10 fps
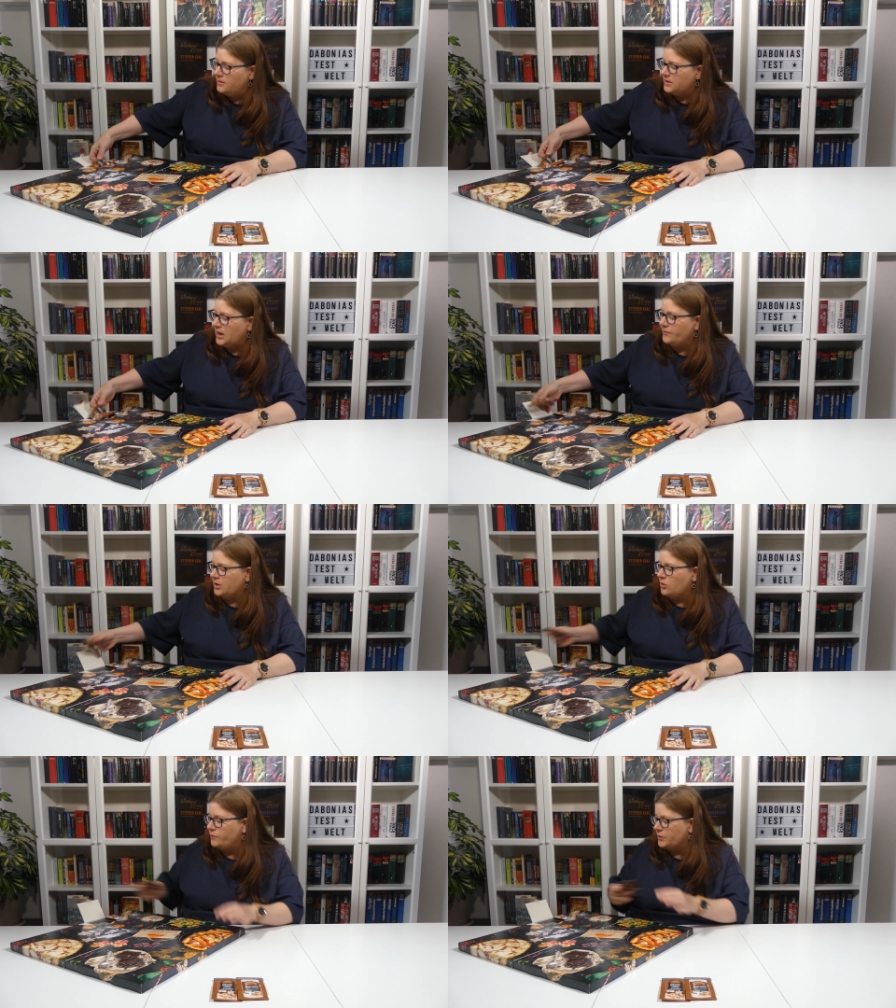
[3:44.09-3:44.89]
Da haben wir
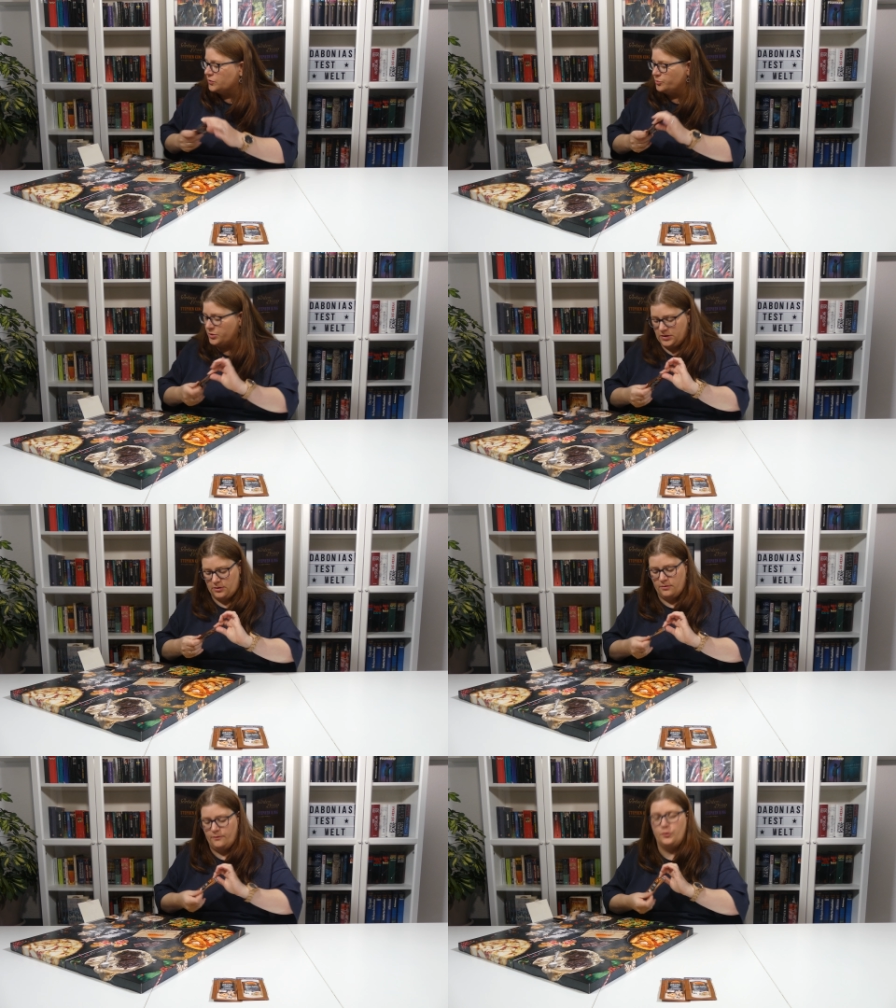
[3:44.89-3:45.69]
dann auch wieder so ein
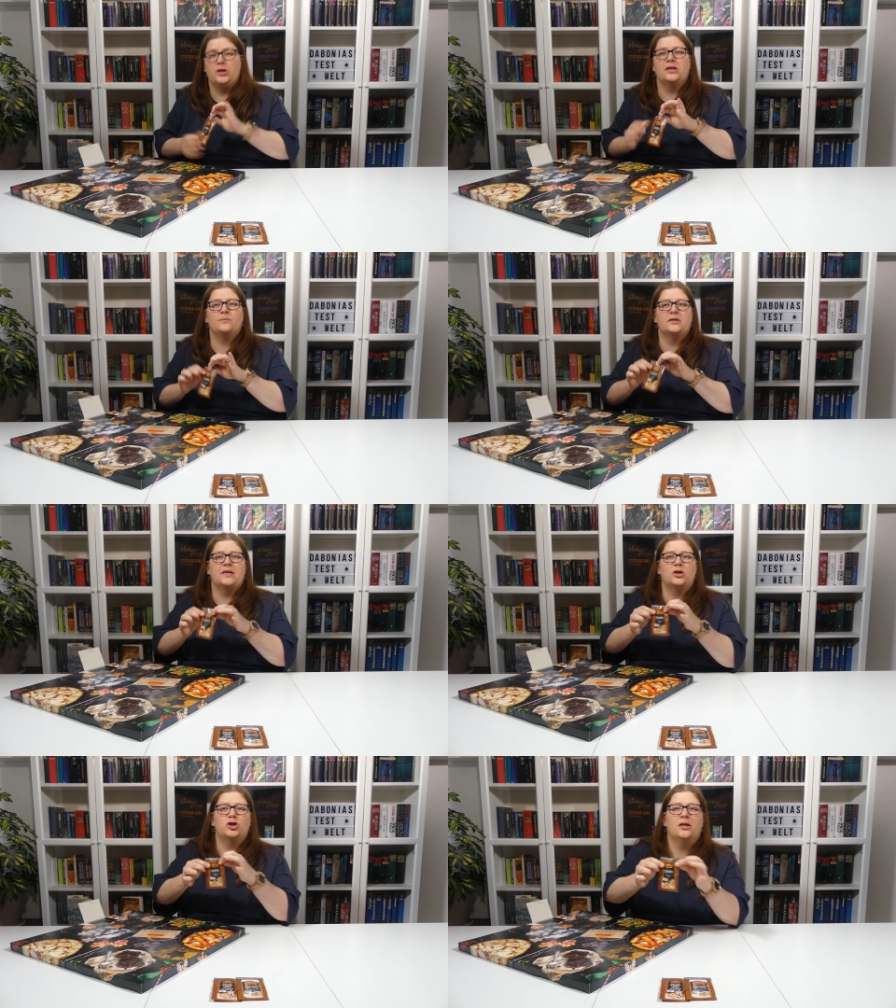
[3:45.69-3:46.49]
bisschen, würde ich jetzt mal
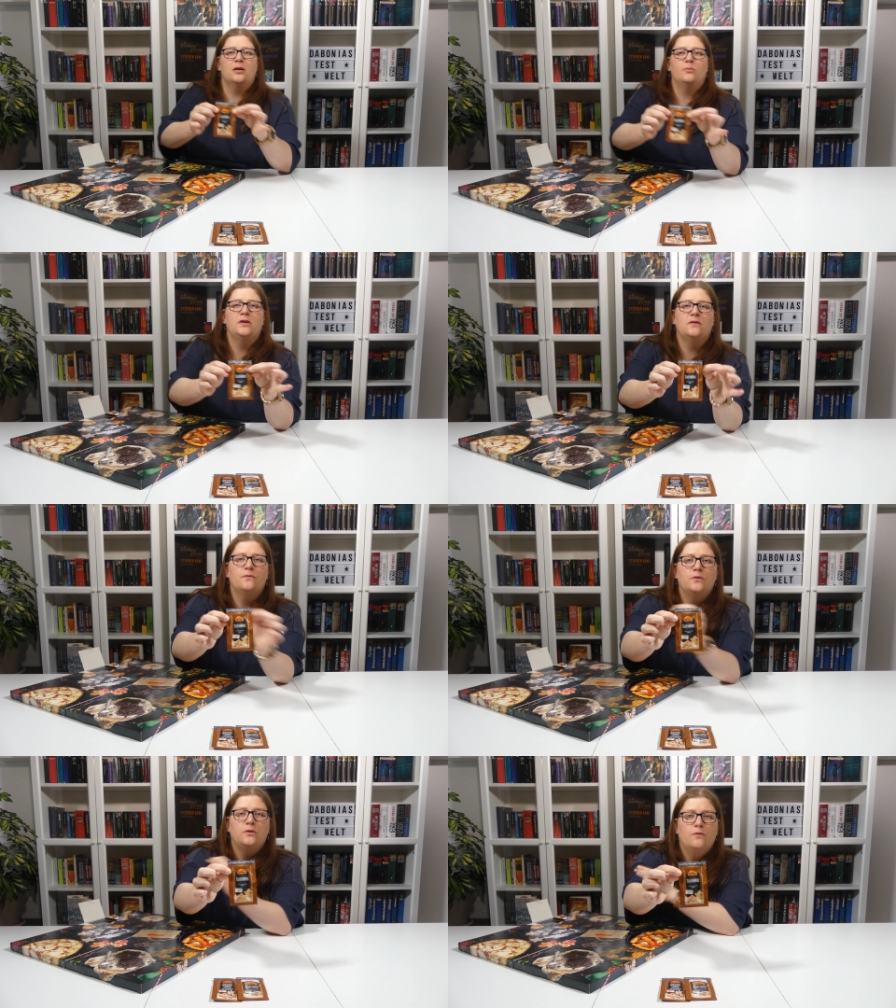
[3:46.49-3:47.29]
sagen, standardmäßig
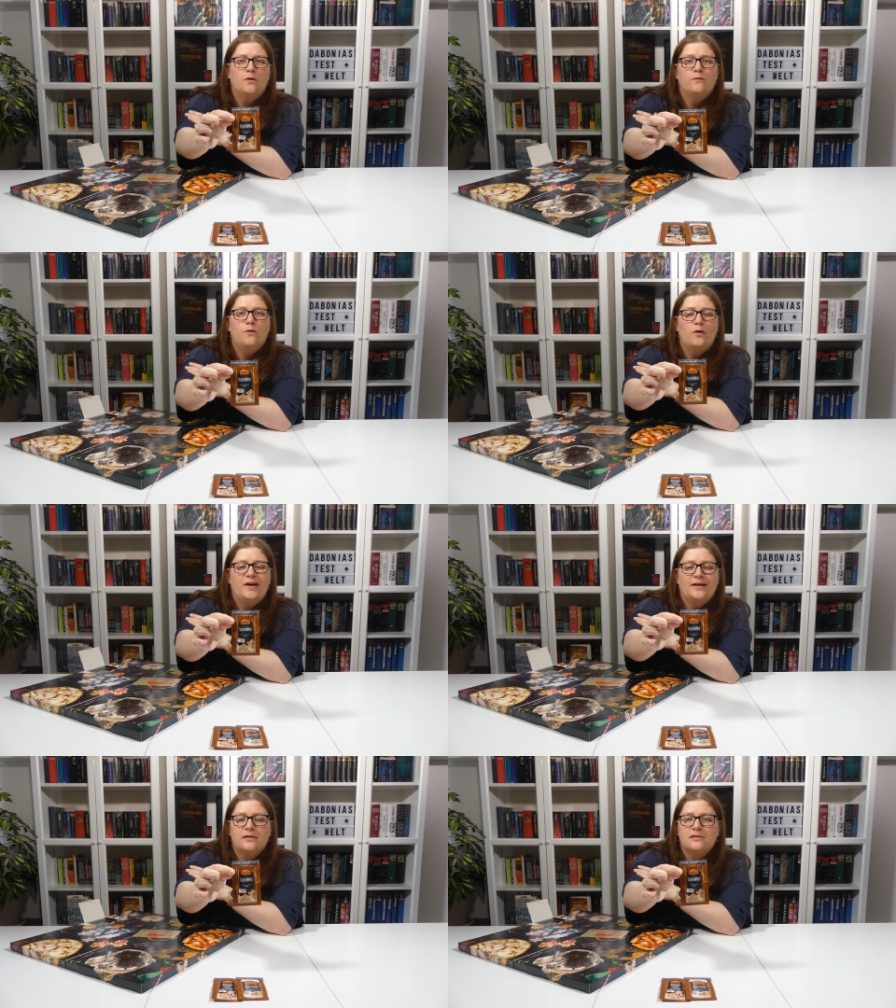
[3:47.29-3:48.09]
für die
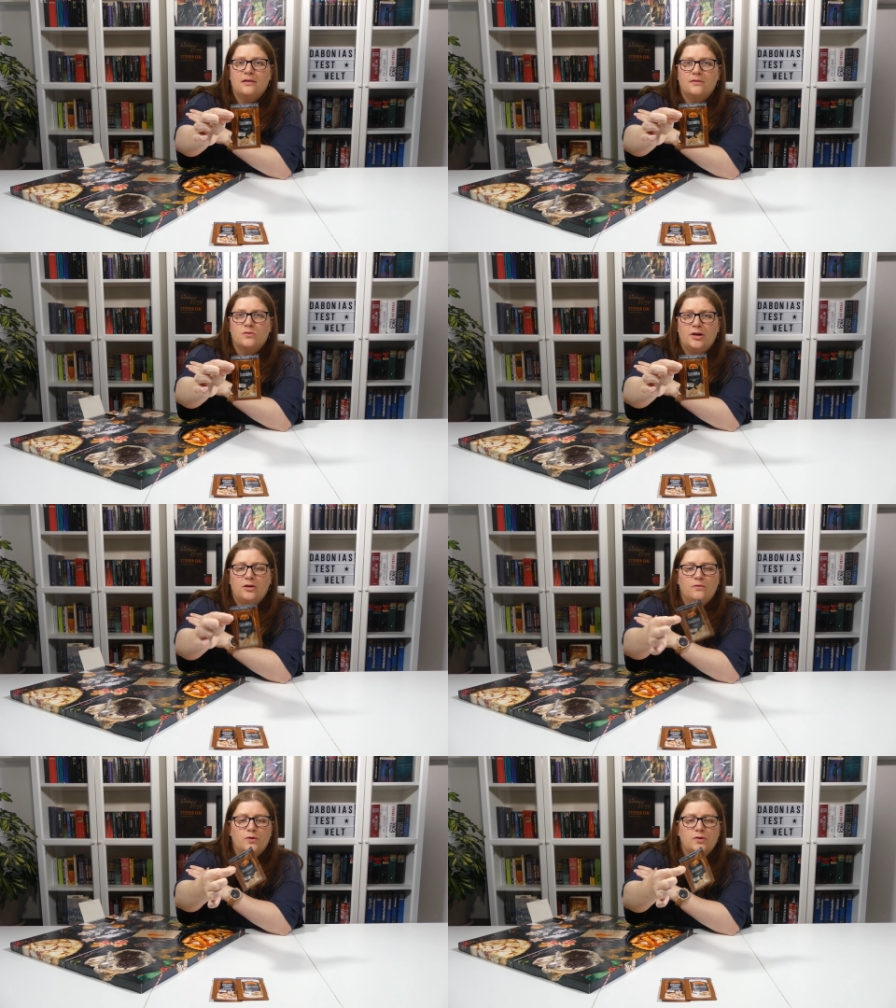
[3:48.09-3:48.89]
Vorweihnachtszeit, so bei
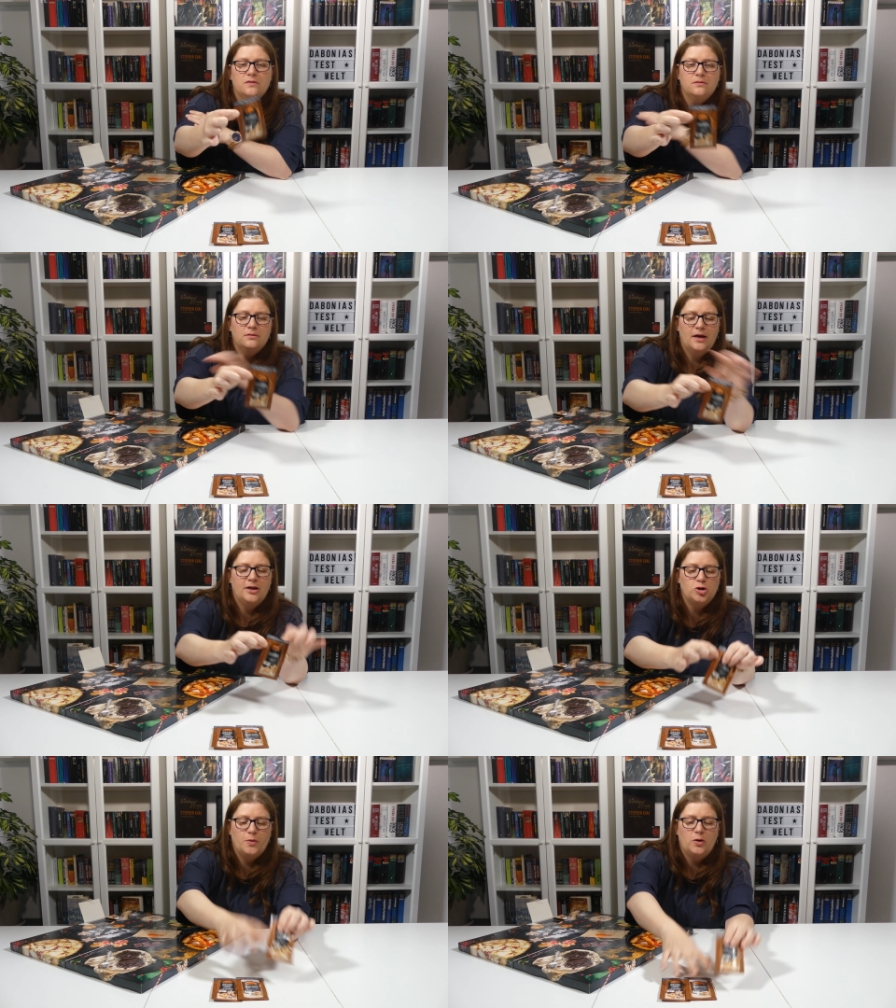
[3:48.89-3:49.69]
den Gewürzen.
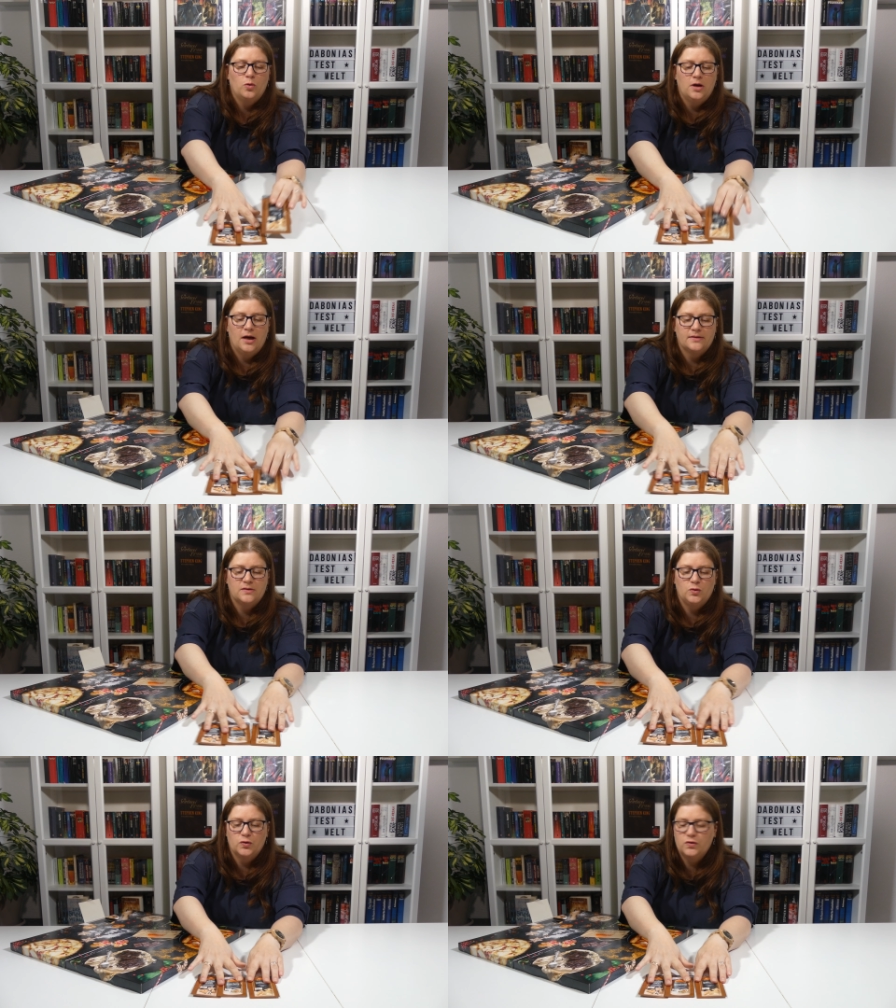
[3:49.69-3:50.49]
Ein
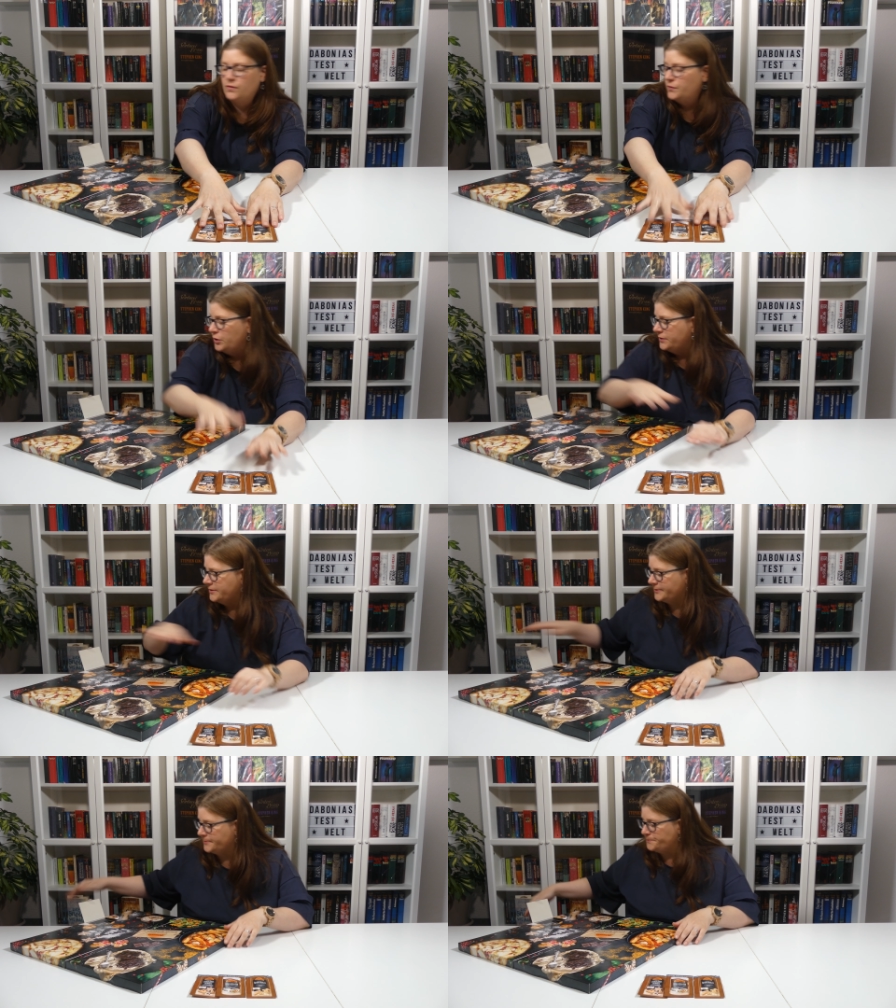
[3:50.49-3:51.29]
Spekulatius-Gewürz.